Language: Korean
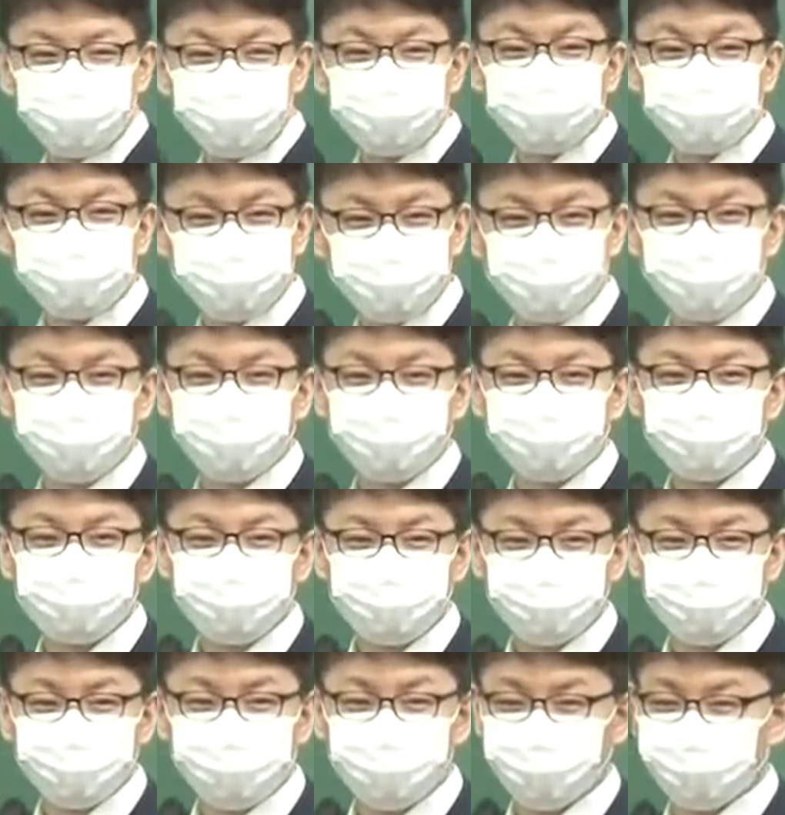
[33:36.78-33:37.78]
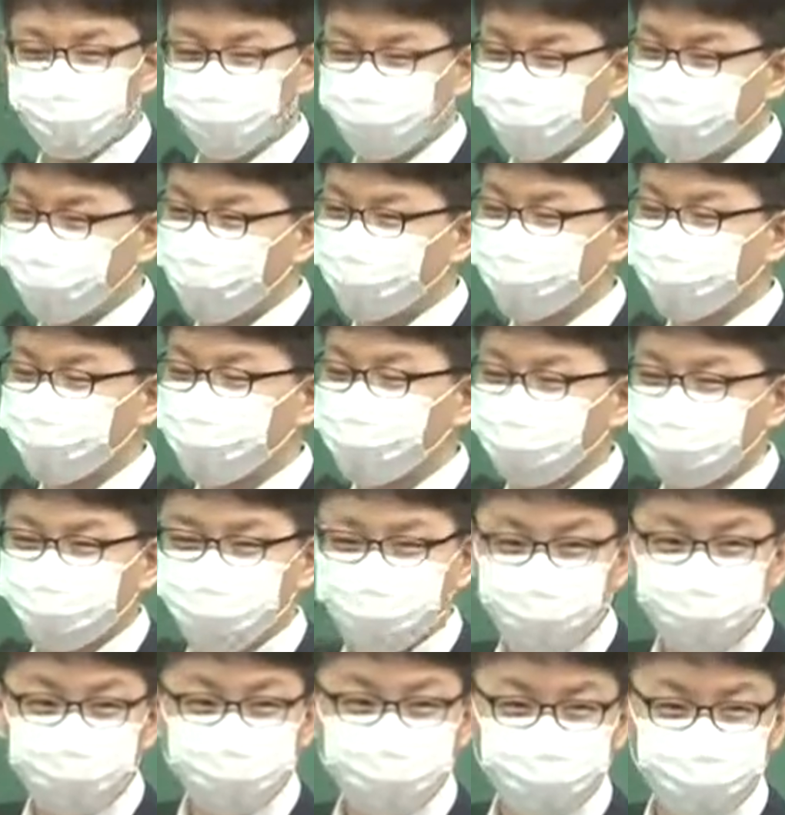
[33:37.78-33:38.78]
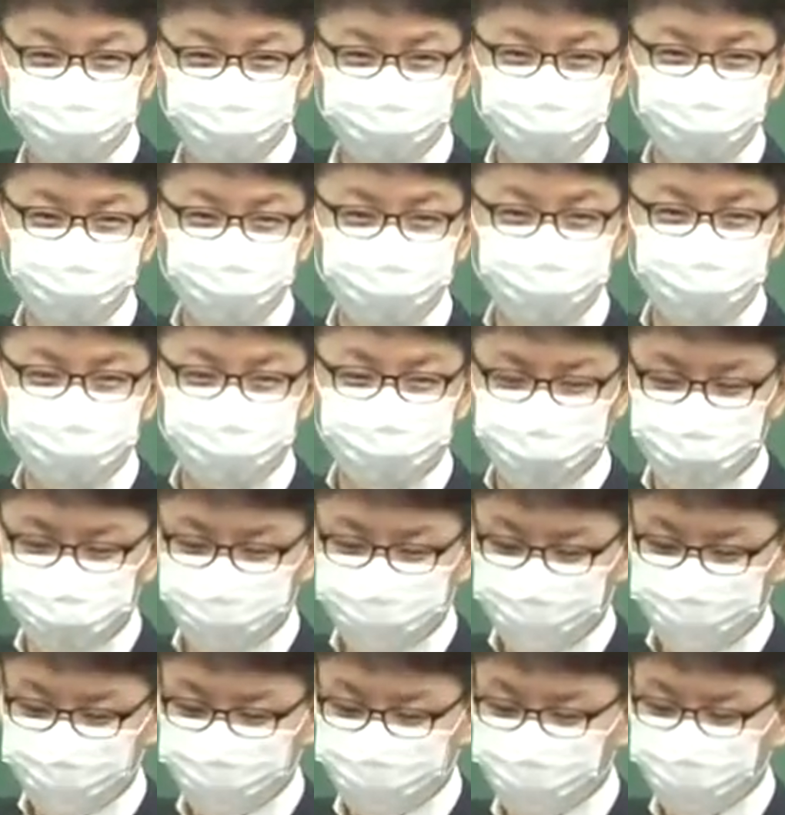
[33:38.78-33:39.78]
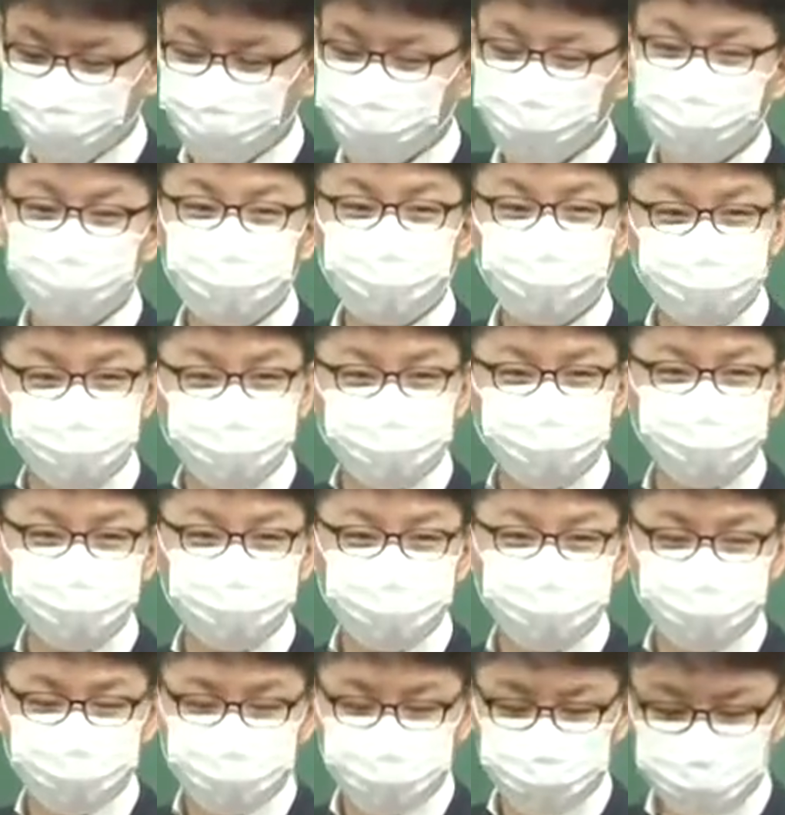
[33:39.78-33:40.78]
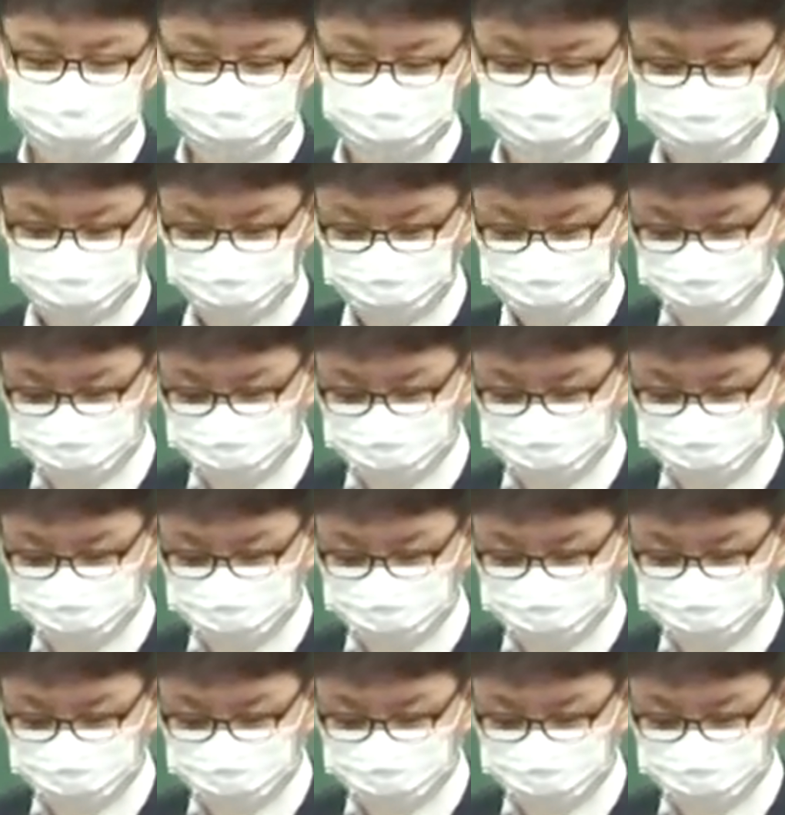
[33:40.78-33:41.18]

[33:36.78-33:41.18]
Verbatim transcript: 내용들은 아니에요. 딱 한 번 정도 나올 정도. 이렇게 내용을 읽어보시면 돼요, 그냥.